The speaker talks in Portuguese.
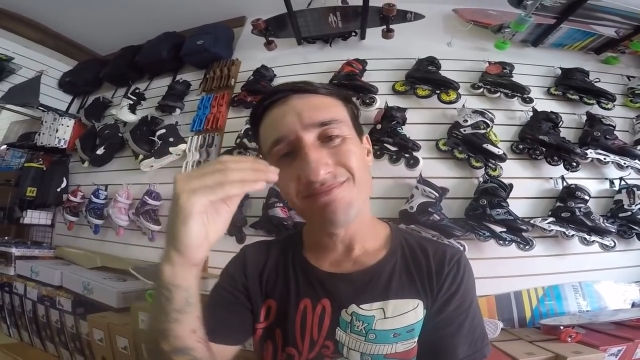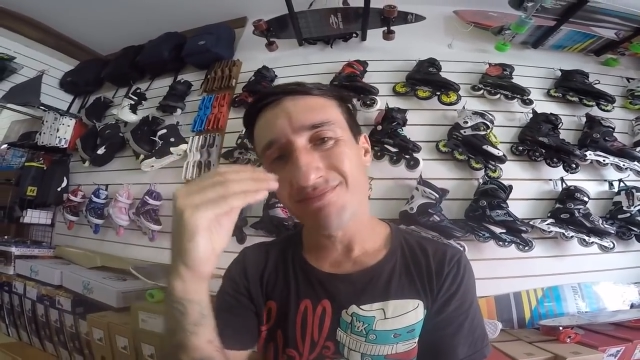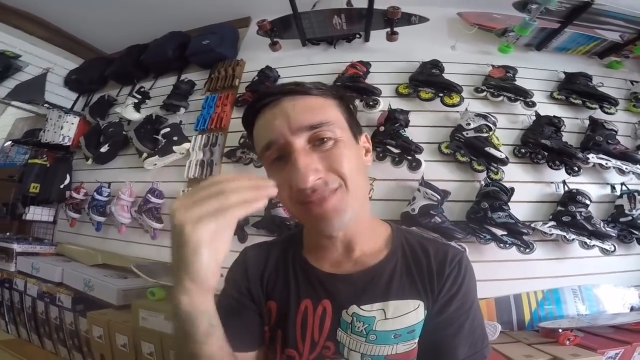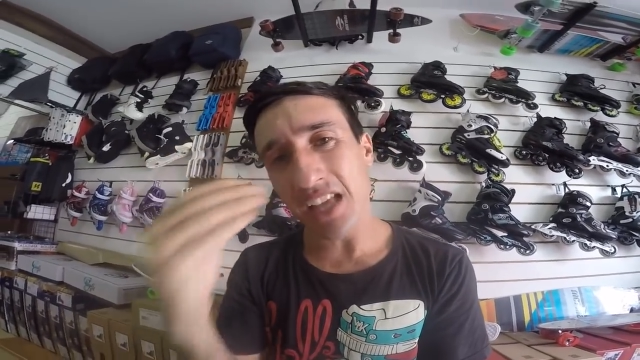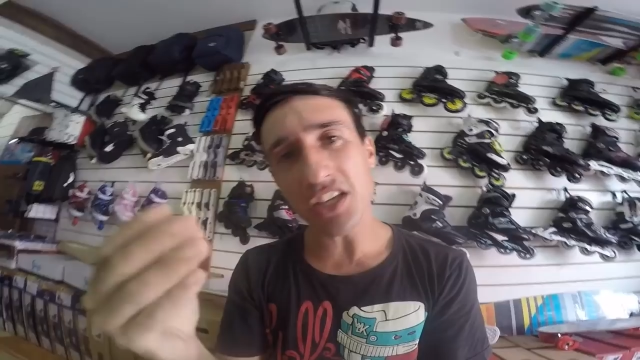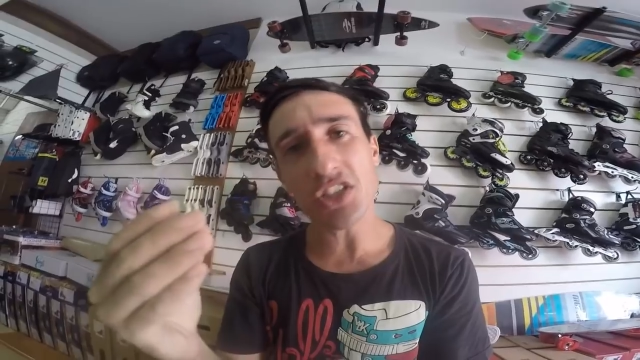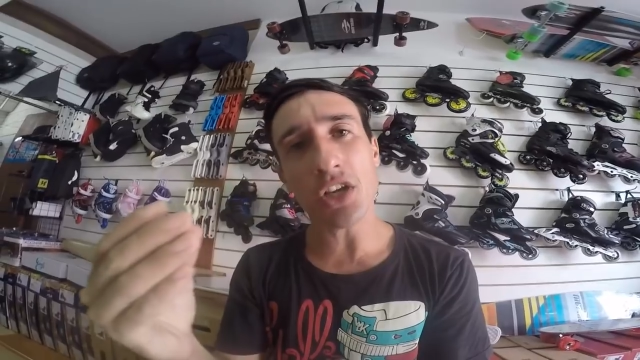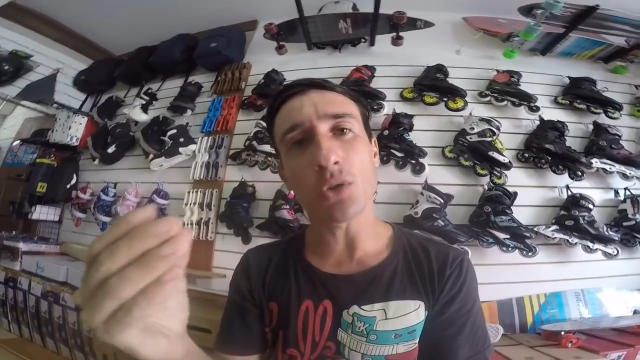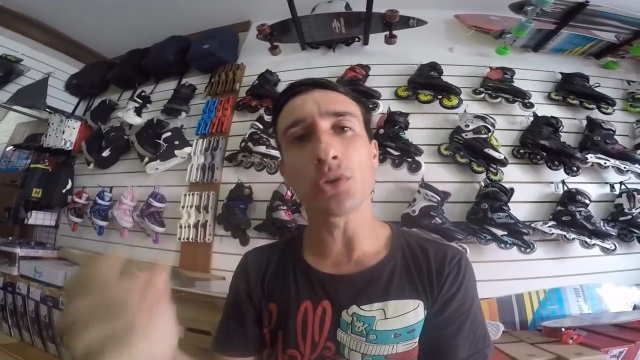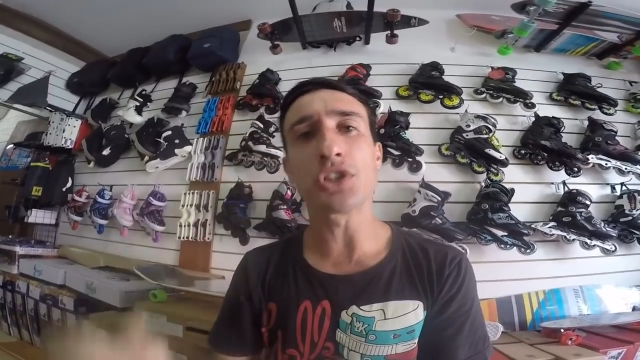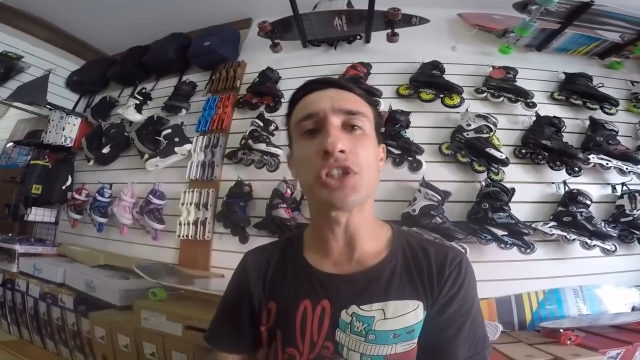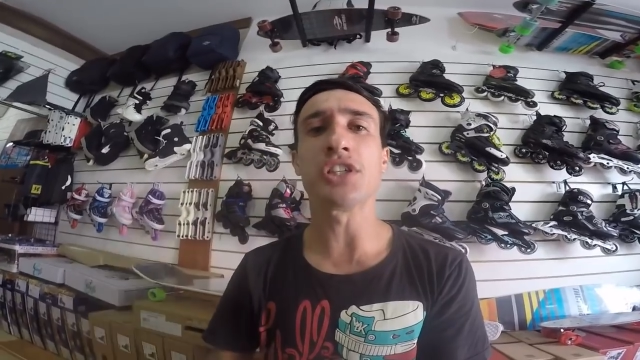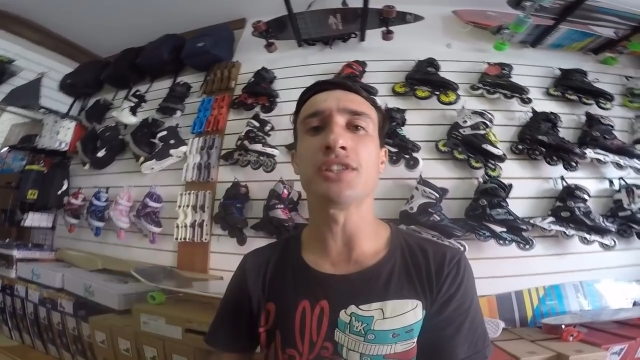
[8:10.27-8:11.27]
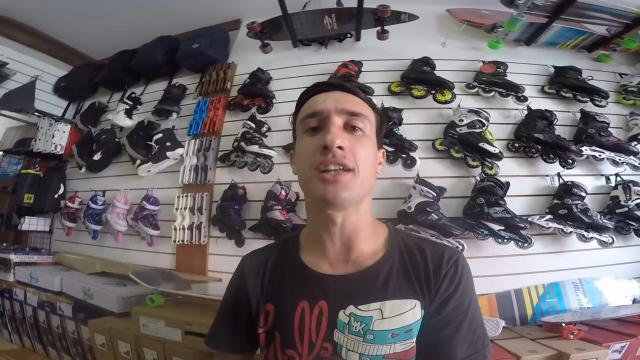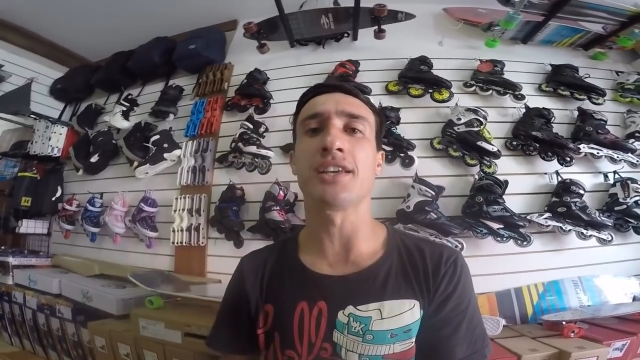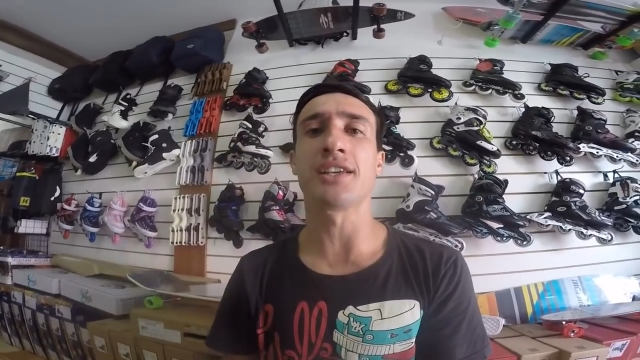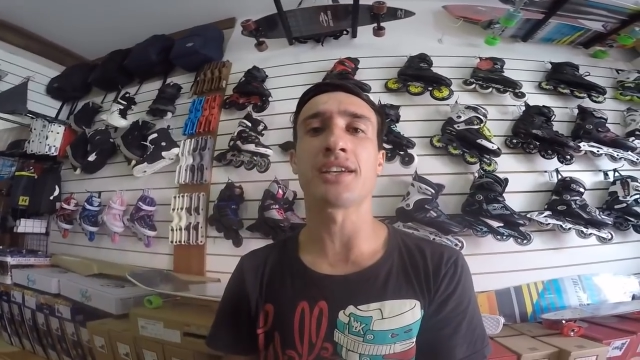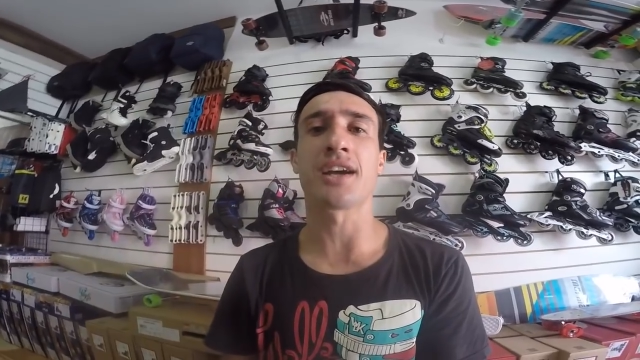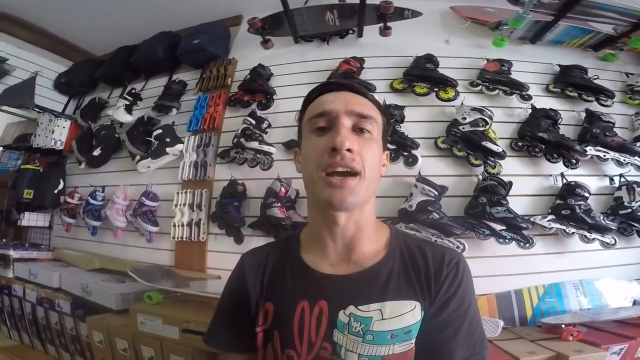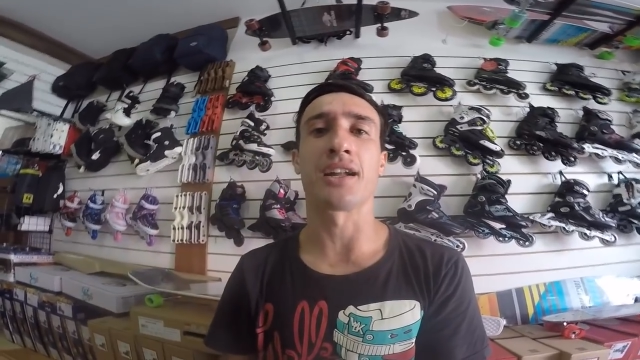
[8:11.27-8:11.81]
deixa a curtida
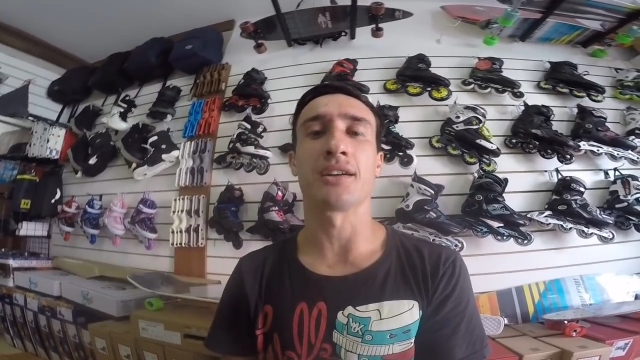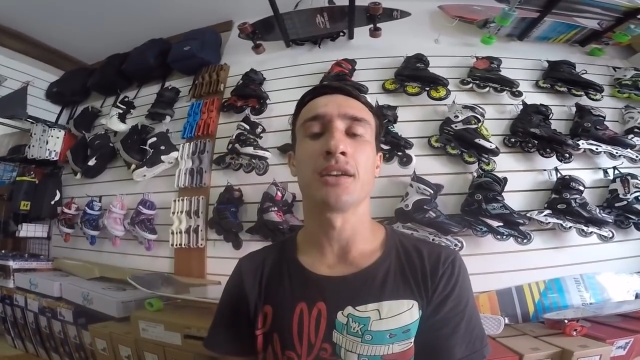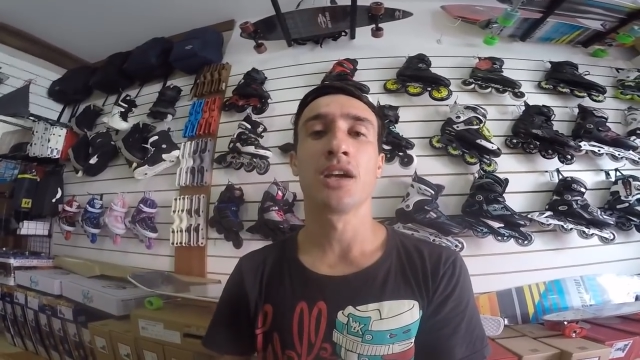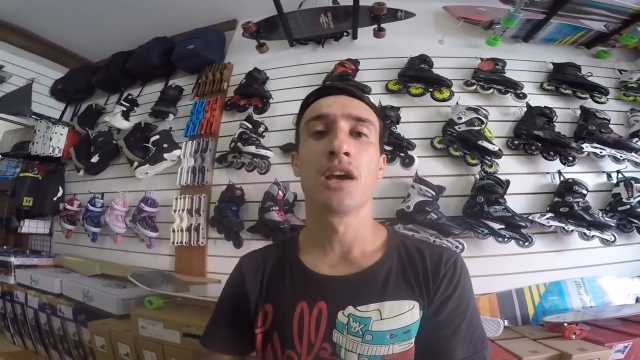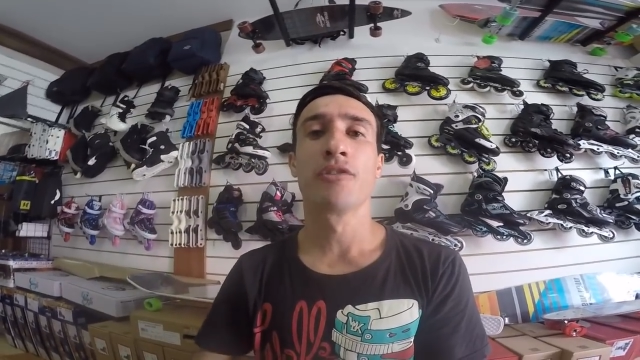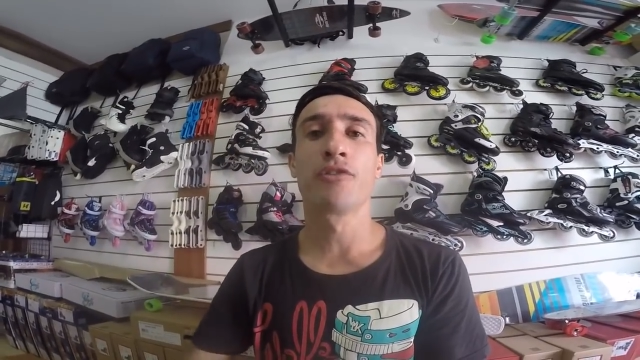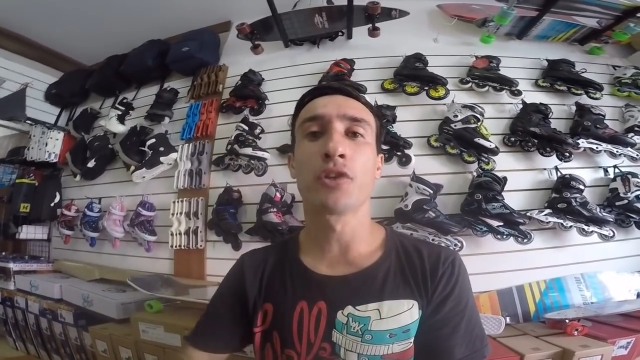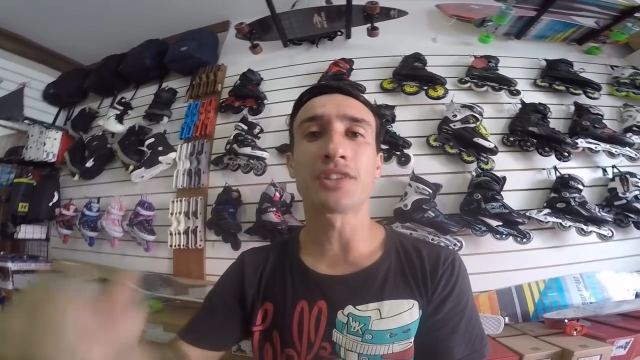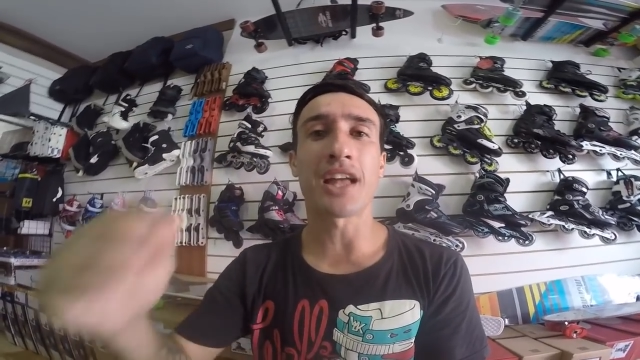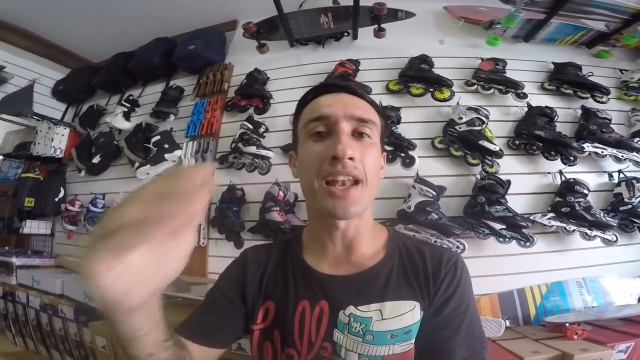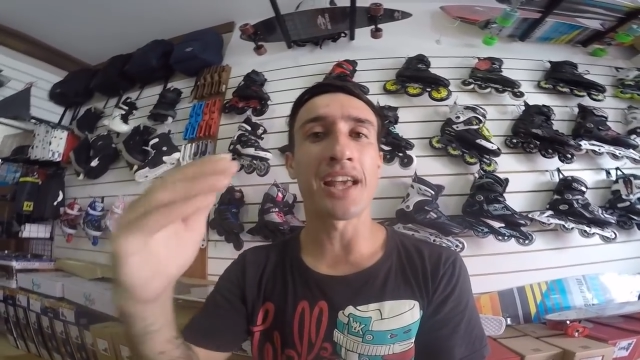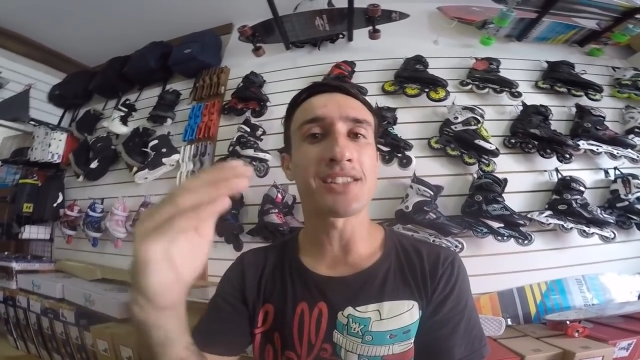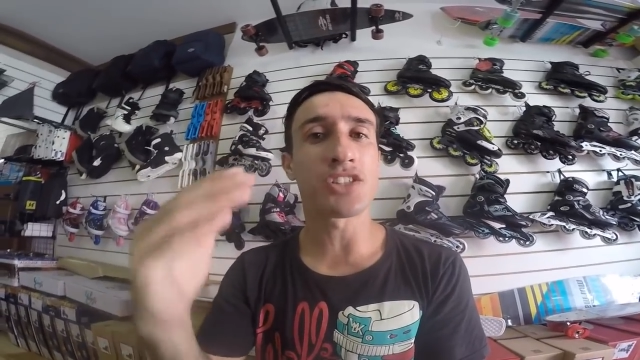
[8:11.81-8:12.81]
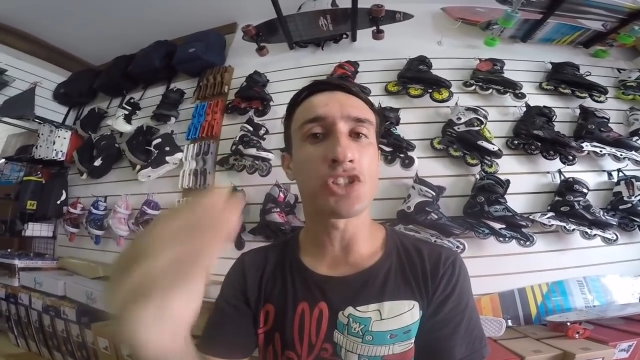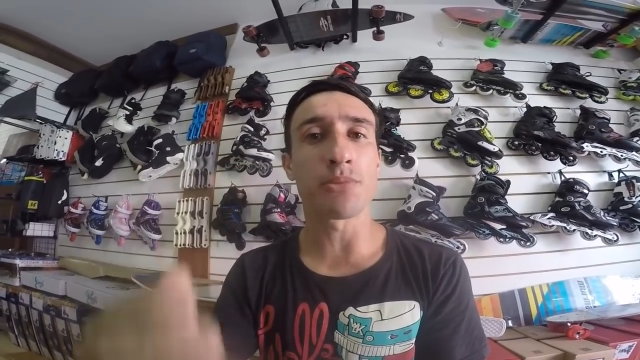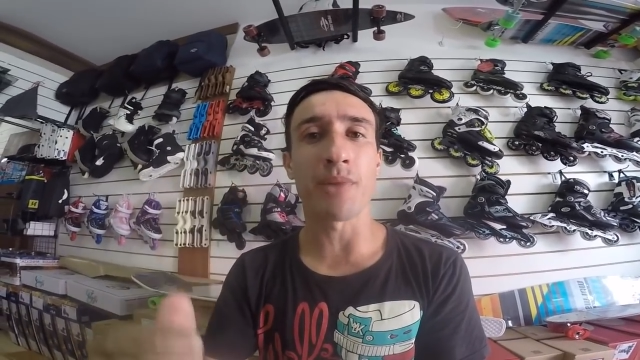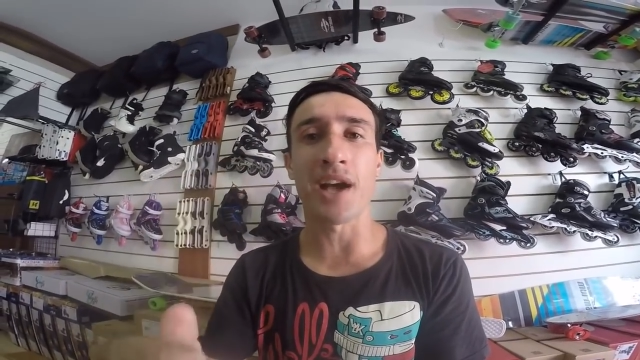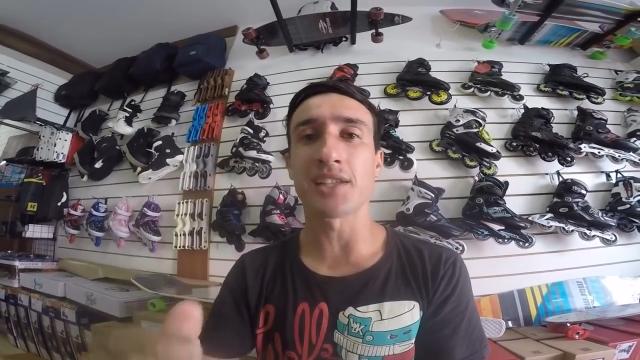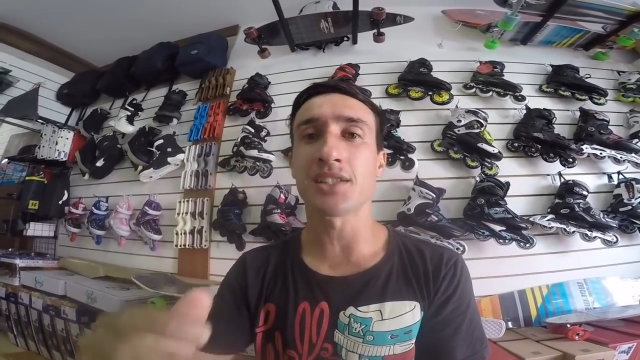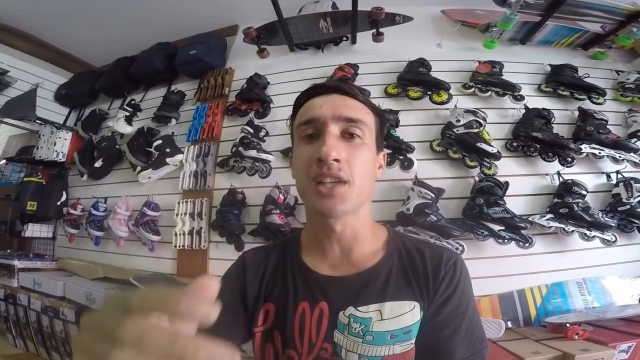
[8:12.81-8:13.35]
aí, cara fortalece
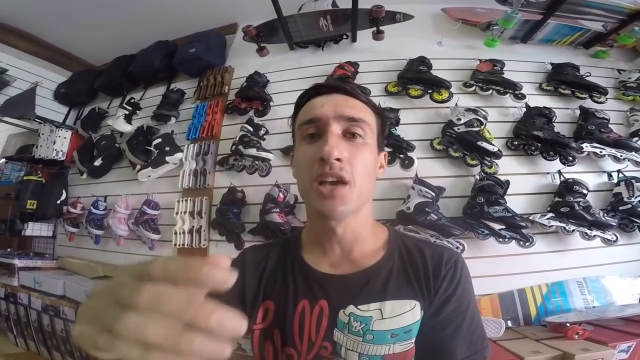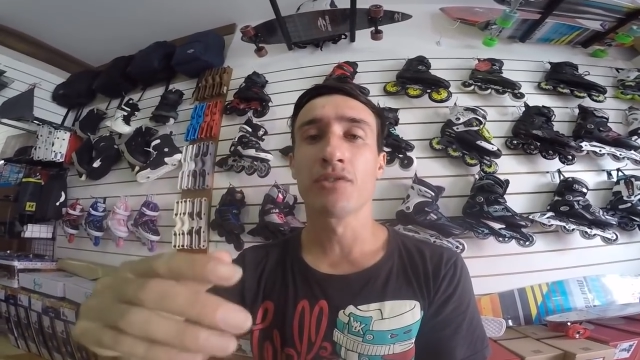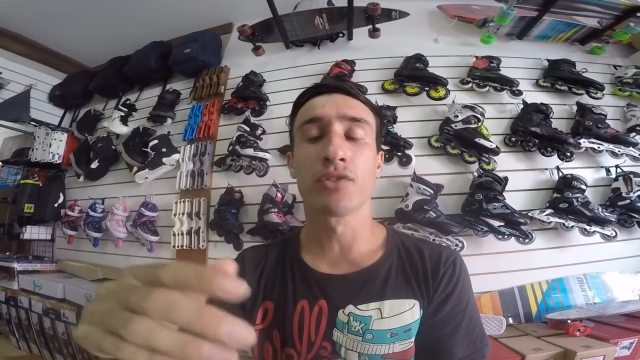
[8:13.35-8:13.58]
demais.